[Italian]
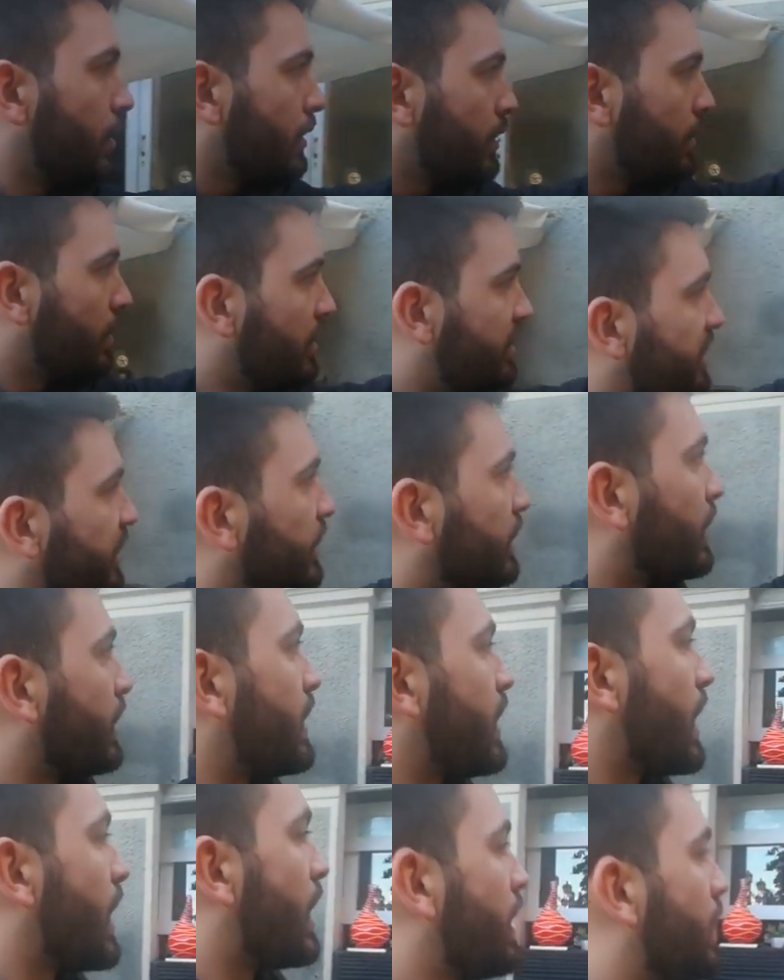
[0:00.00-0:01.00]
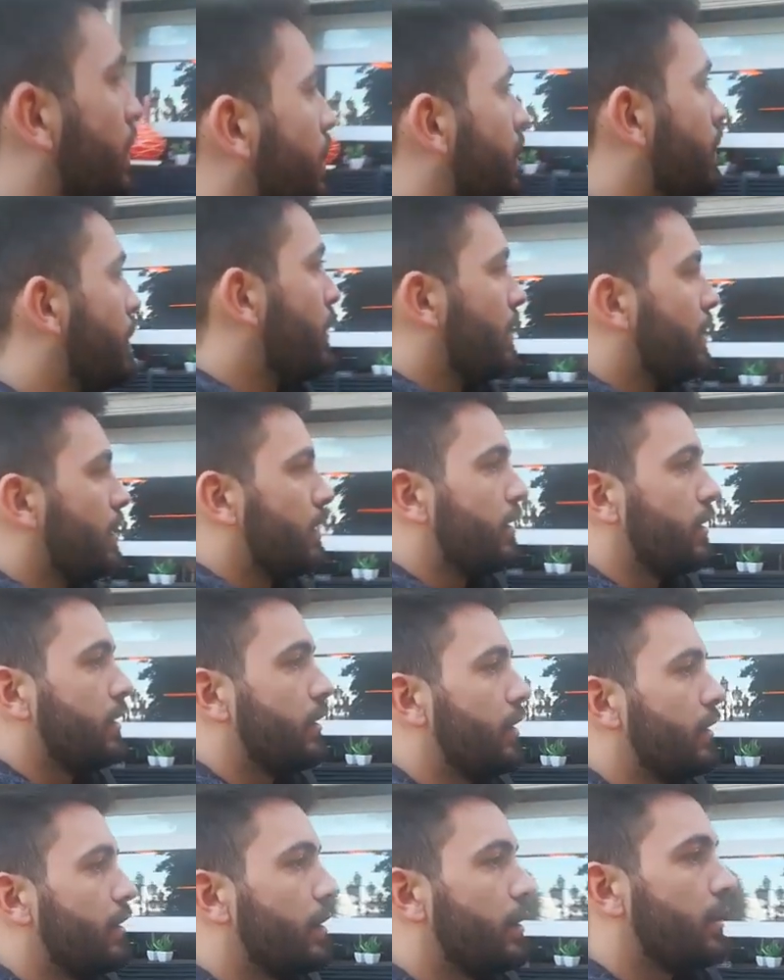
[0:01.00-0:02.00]
di Santa Chiara,
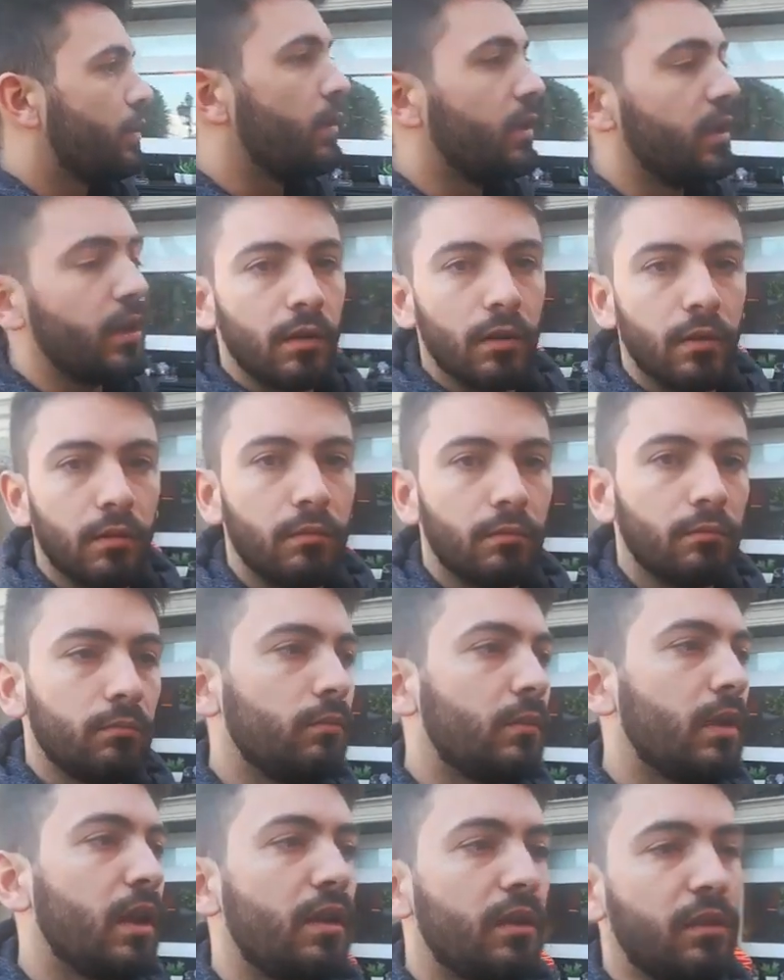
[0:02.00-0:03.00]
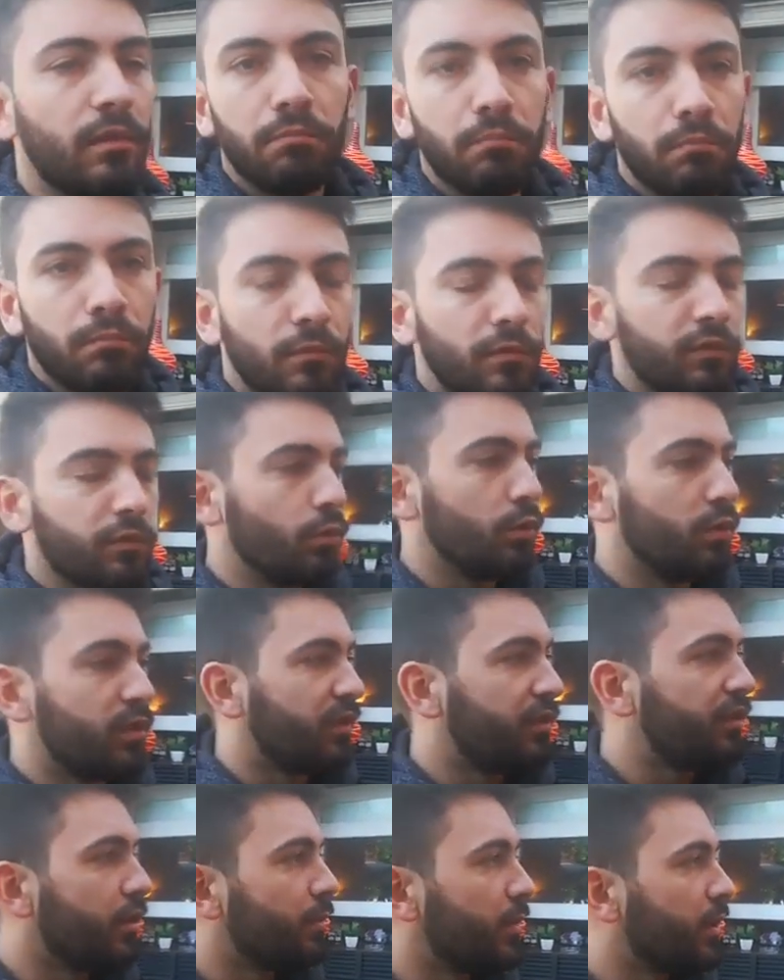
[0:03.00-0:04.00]
eh, quindi con una scusa
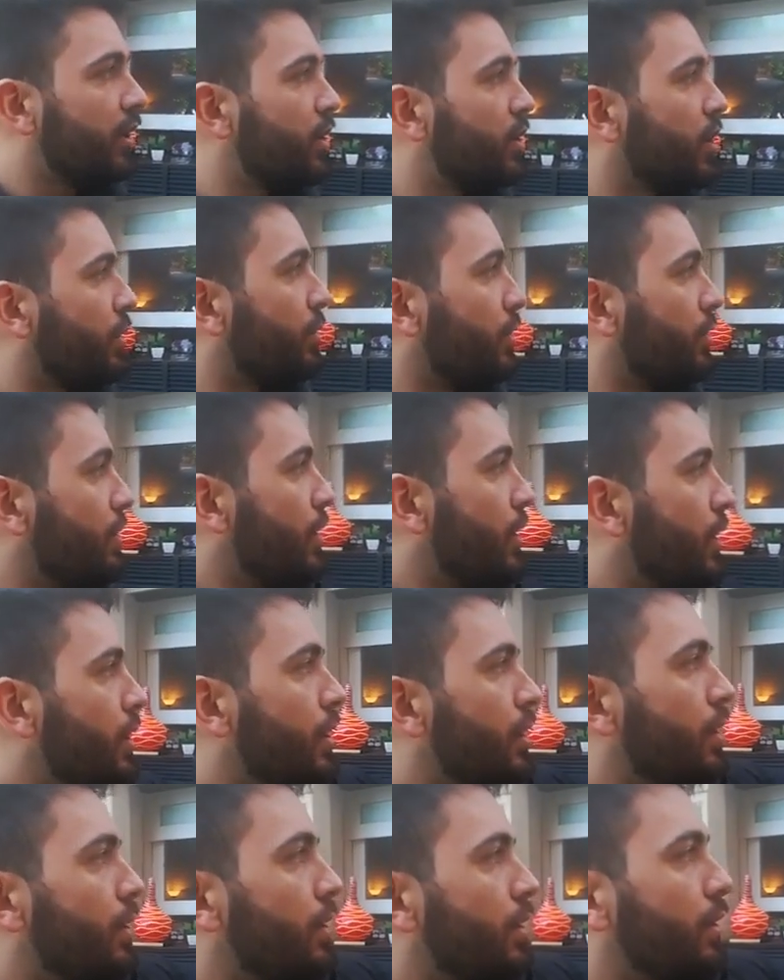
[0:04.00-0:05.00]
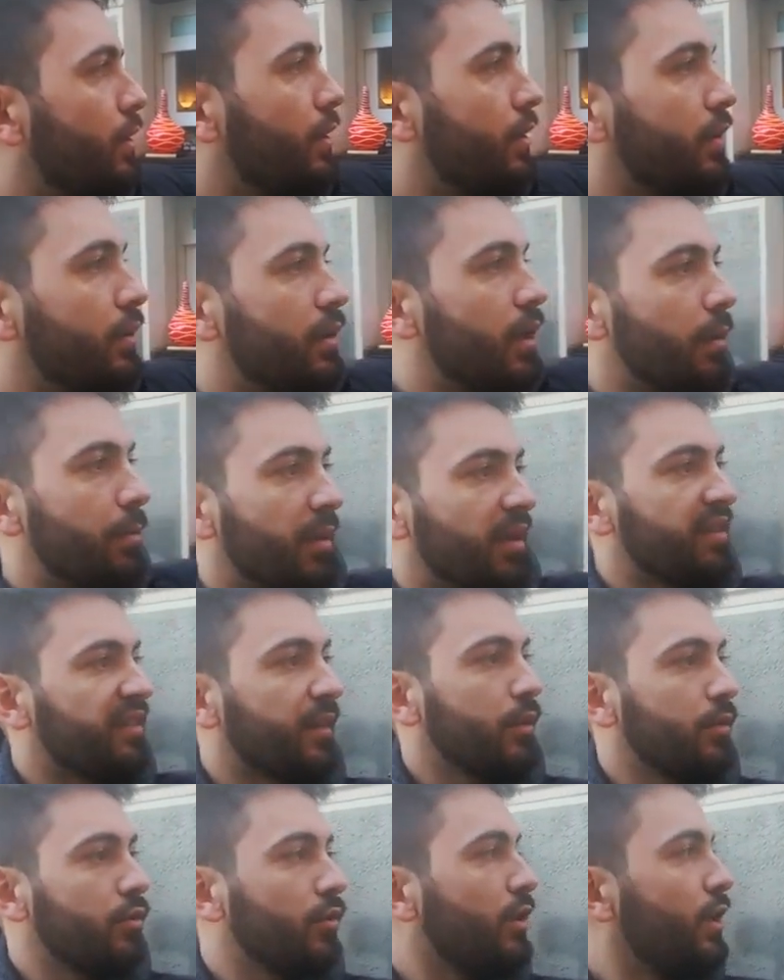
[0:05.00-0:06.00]
insomma, diciamo, eh, del
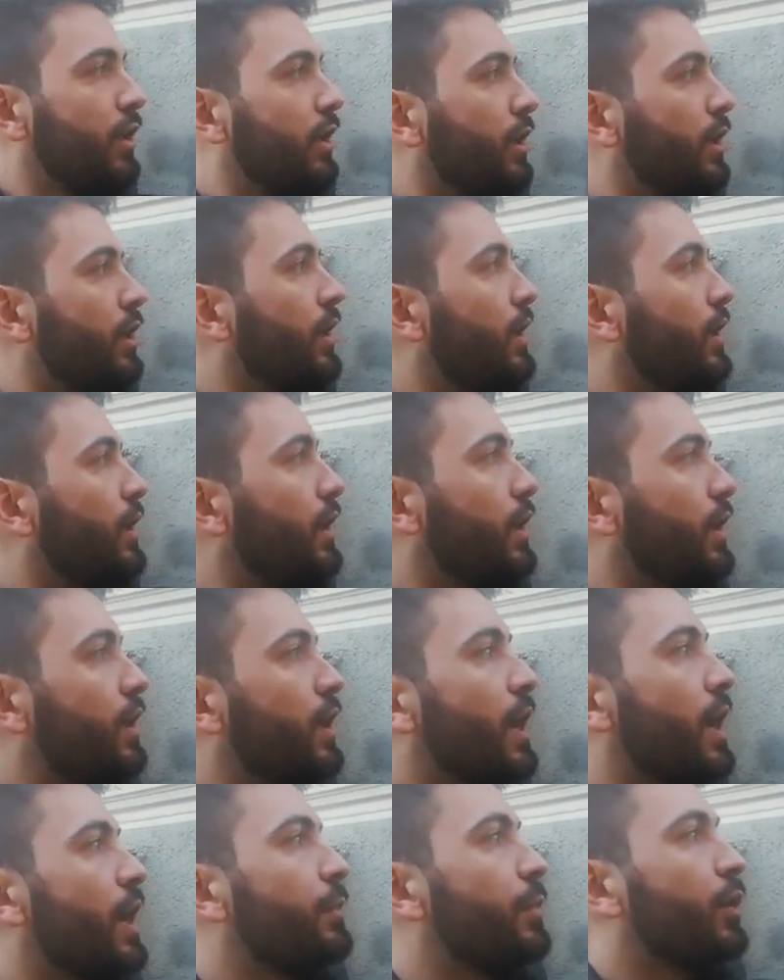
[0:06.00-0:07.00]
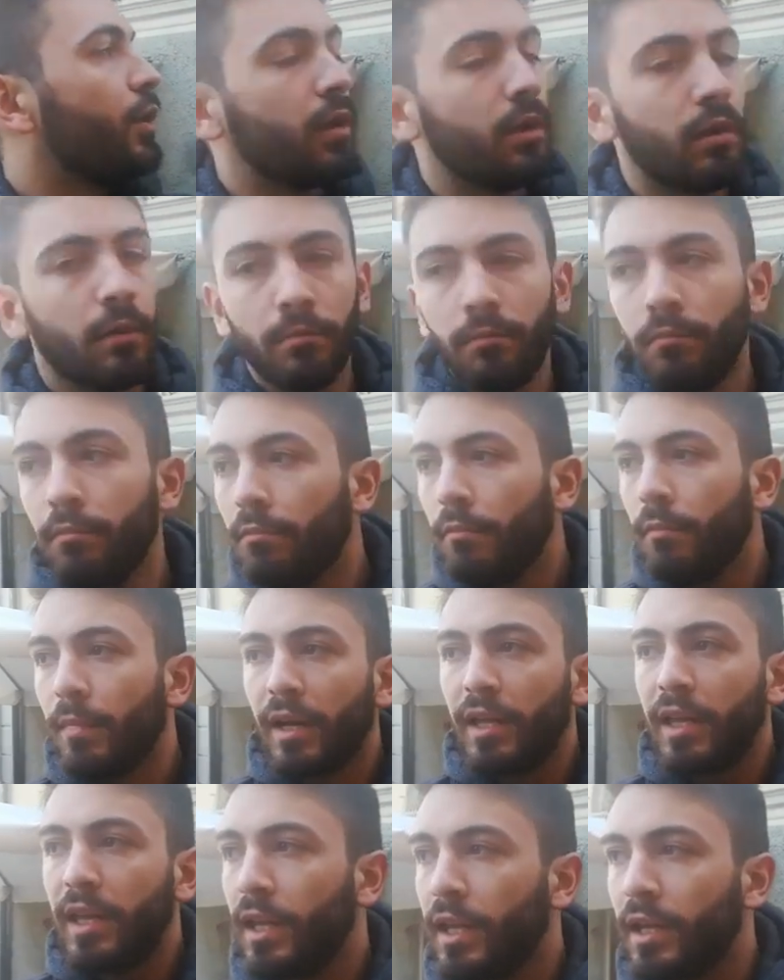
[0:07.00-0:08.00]
passaggio di camion o
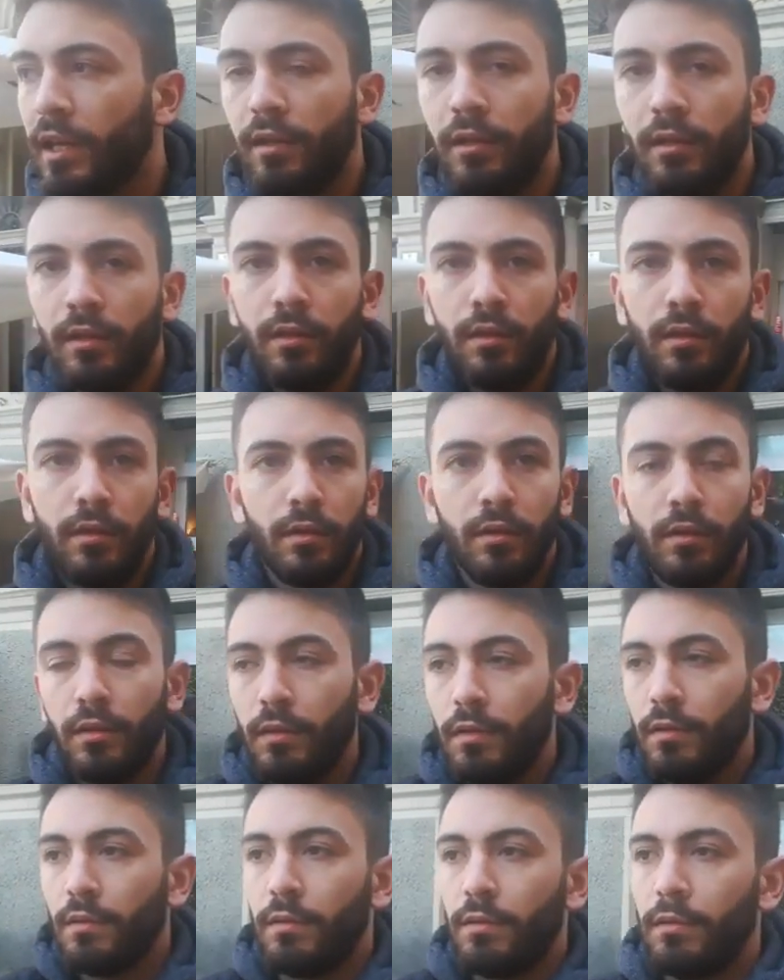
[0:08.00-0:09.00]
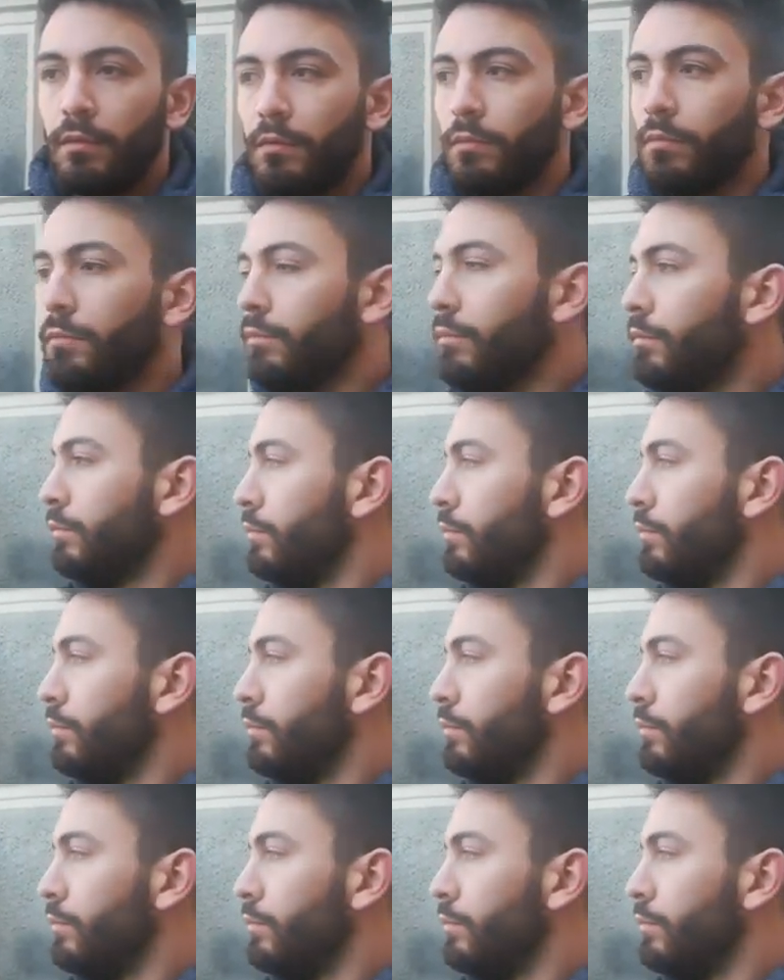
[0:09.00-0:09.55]
macchine mm.